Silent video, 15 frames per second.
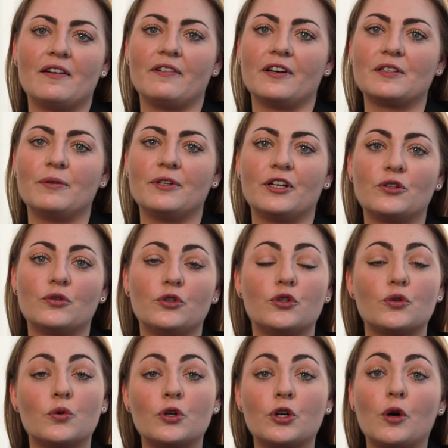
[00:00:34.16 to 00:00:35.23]
was mir
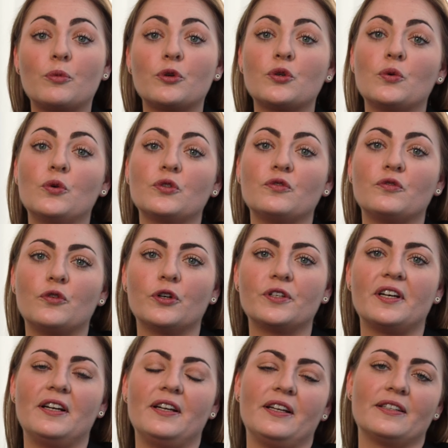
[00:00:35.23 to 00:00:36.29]
natürlich unglaublich große
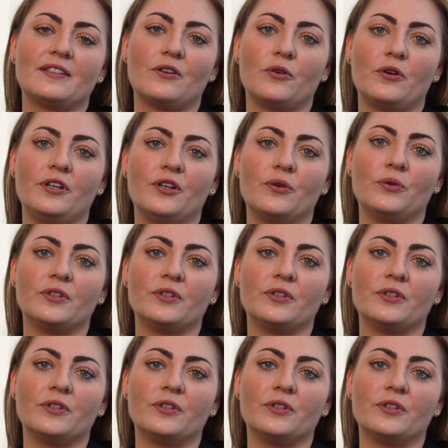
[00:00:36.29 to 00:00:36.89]
Vorteile jetzt auch in der